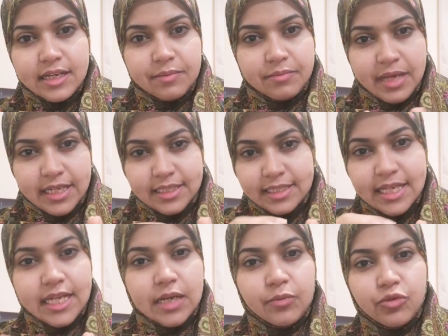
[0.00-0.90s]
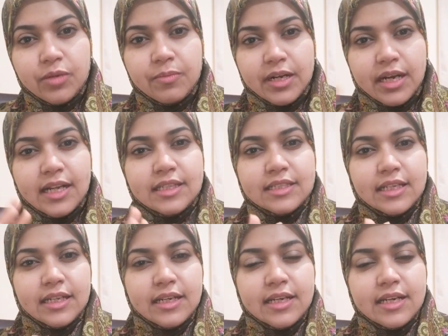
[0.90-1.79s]
يعني ازاي انا امر
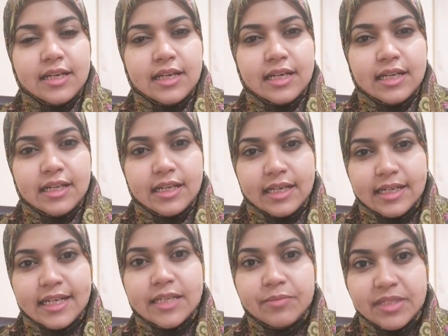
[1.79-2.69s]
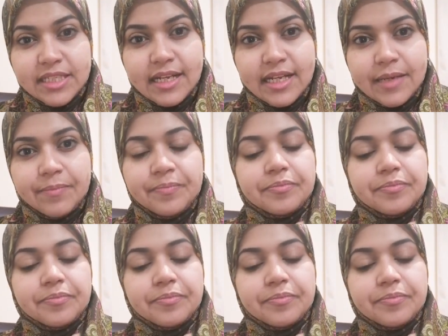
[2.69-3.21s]
بمرحله العناد بسلام